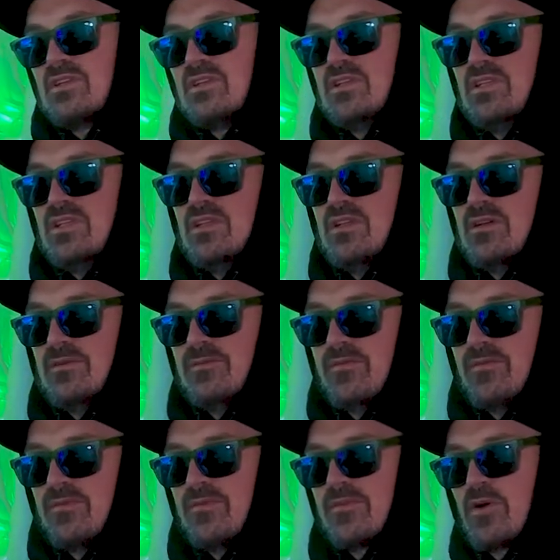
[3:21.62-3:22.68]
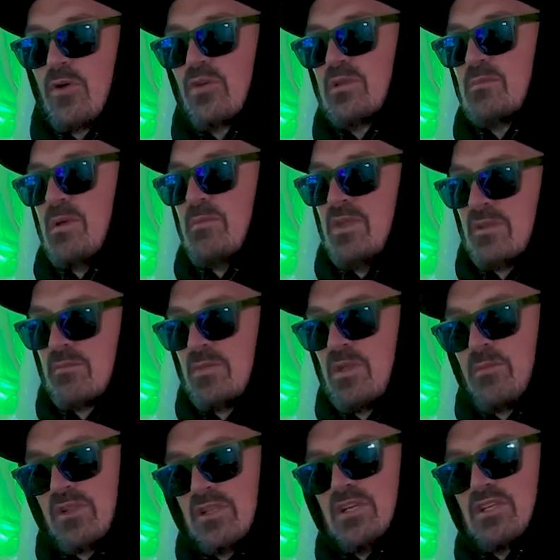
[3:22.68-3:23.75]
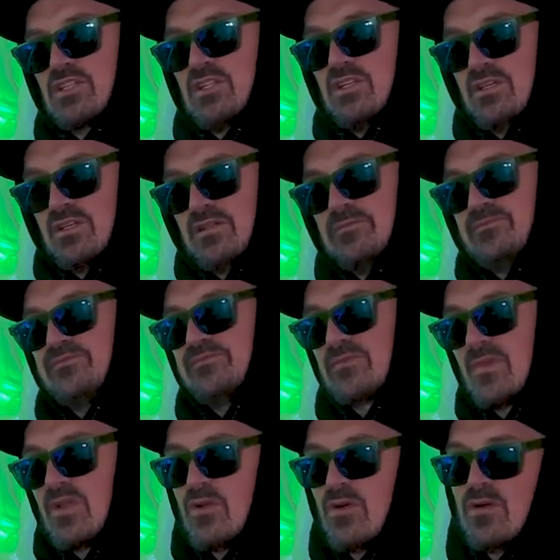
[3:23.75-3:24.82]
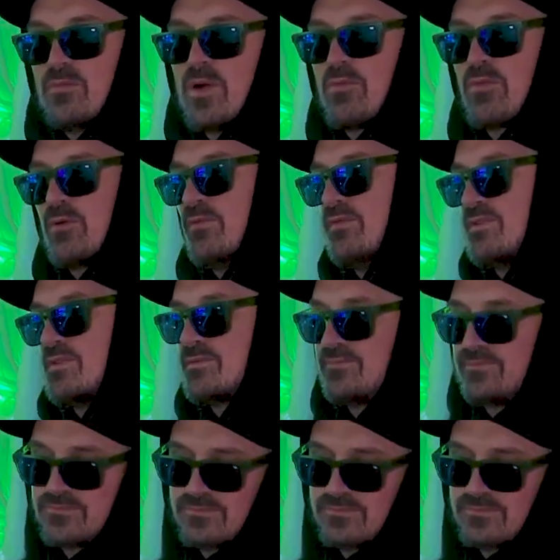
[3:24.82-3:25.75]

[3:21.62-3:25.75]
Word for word: и эм, в какой-то момент мне предложили эм, э, попробовать.